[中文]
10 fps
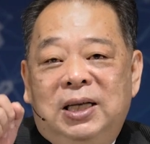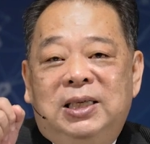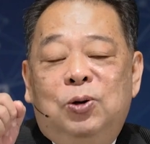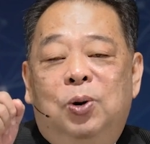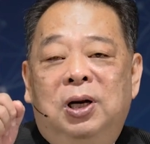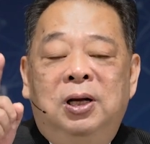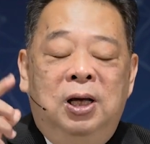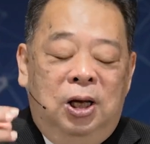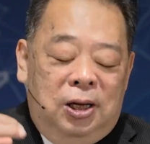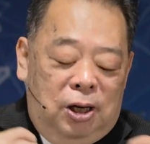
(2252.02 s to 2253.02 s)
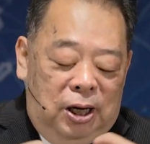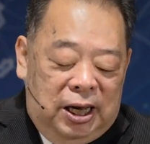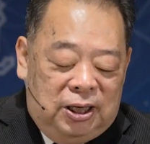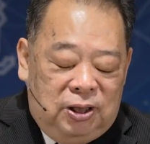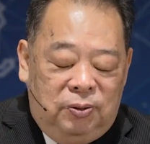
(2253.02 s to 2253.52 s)
个经文，
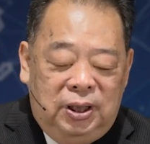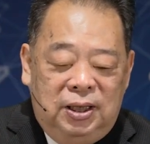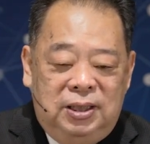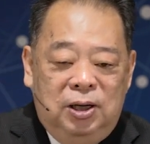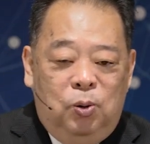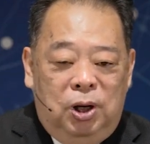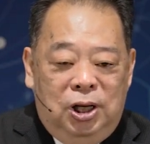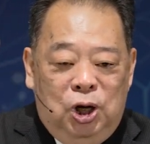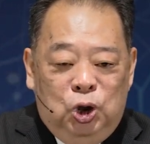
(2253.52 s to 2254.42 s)
领受这个经文，